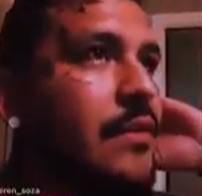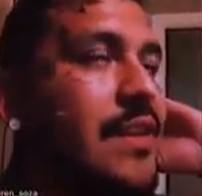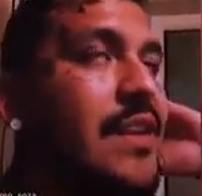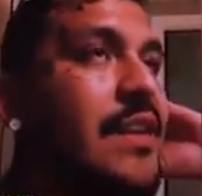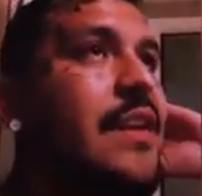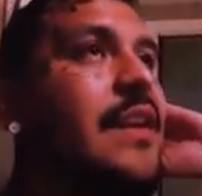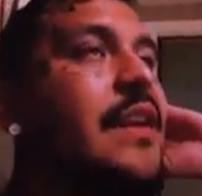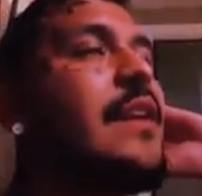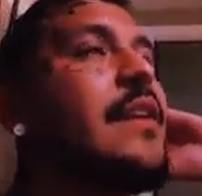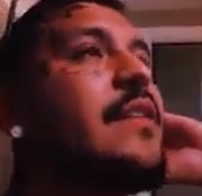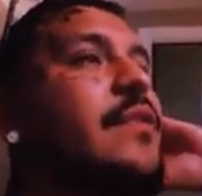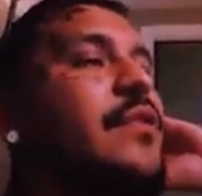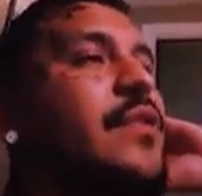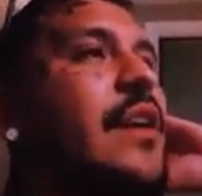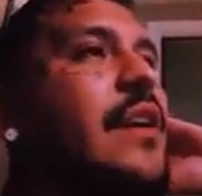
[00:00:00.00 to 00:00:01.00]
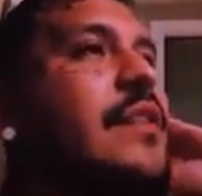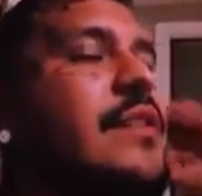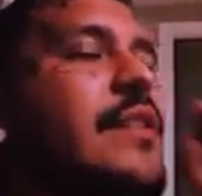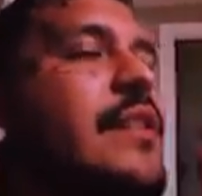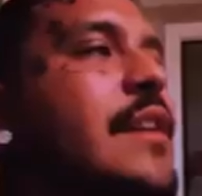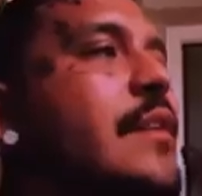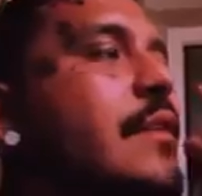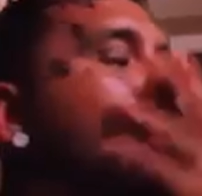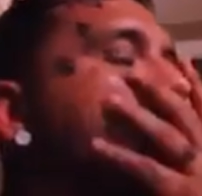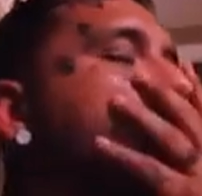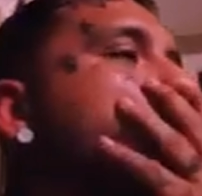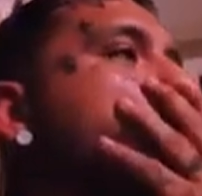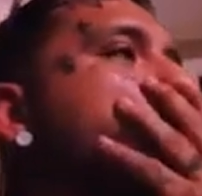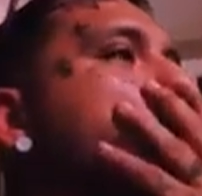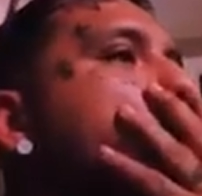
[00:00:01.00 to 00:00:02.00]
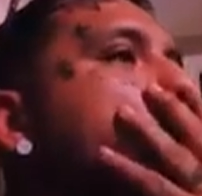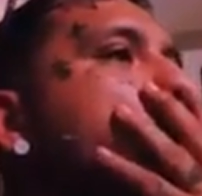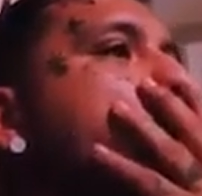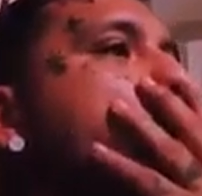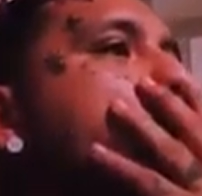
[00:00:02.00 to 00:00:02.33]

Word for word: sin querer, o sea, sin,